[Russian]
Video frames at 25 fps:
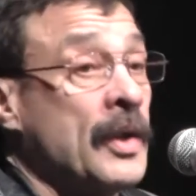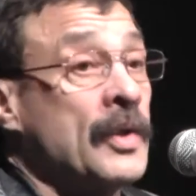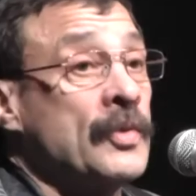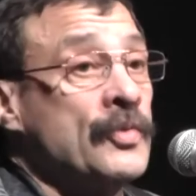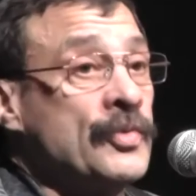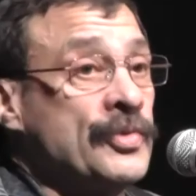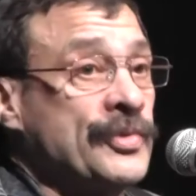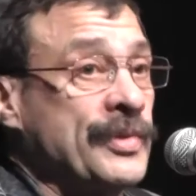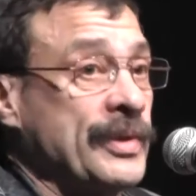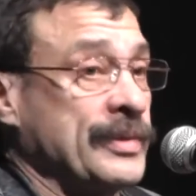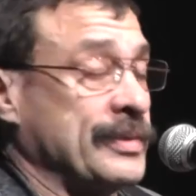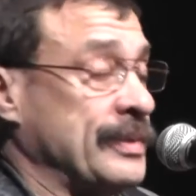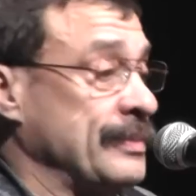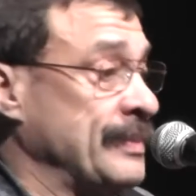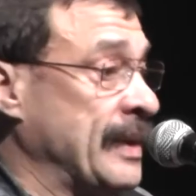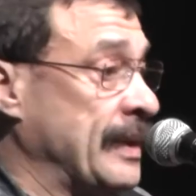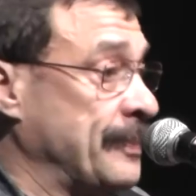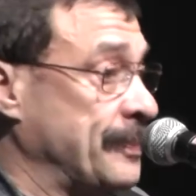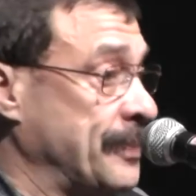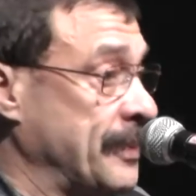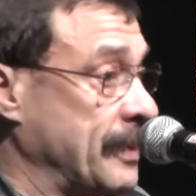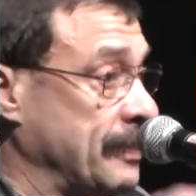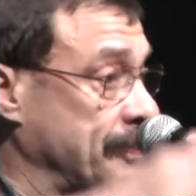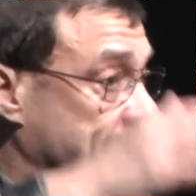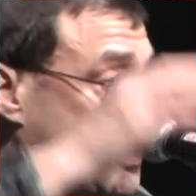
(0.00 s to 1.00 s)
Ну, естественно, мы
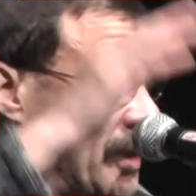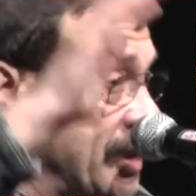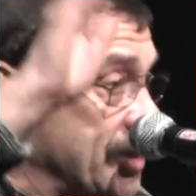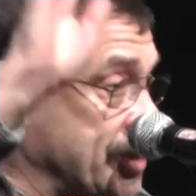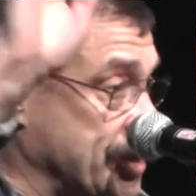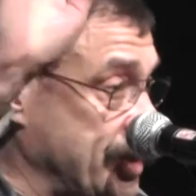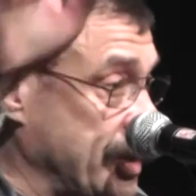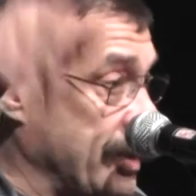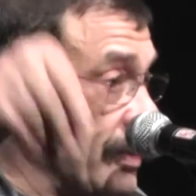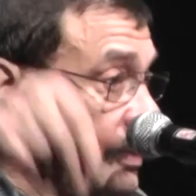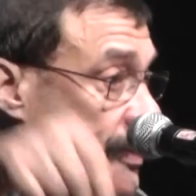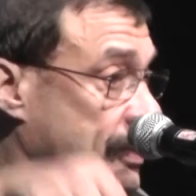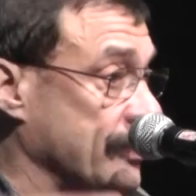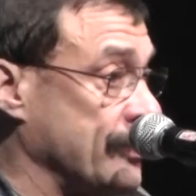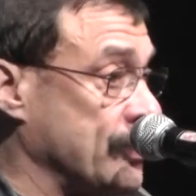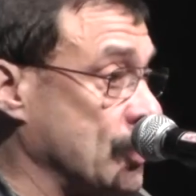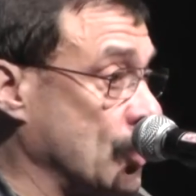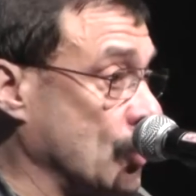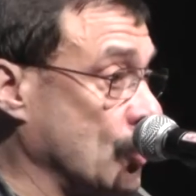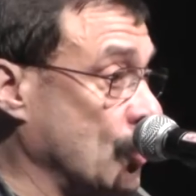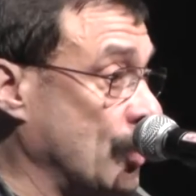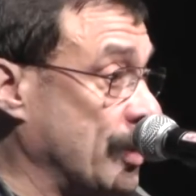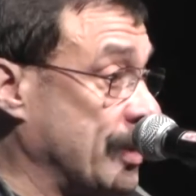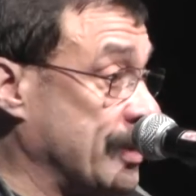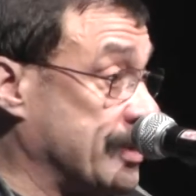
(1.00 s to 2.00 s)
перешли в
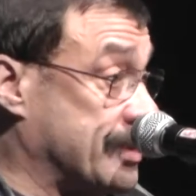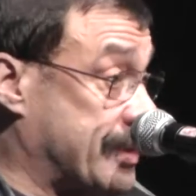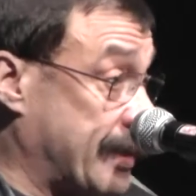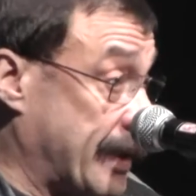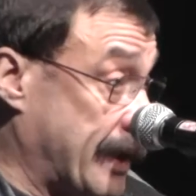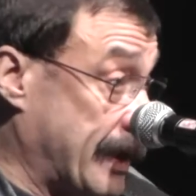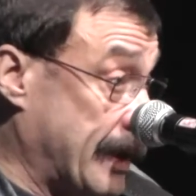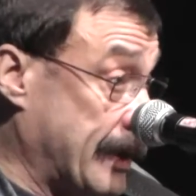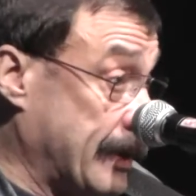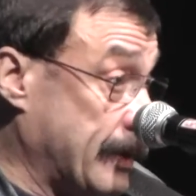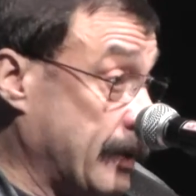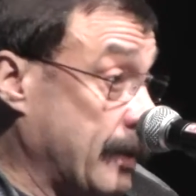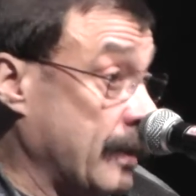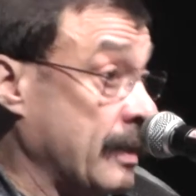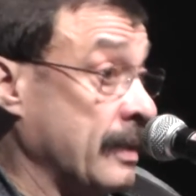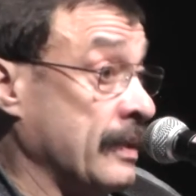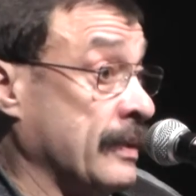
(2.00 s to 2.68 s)
другой ресторан,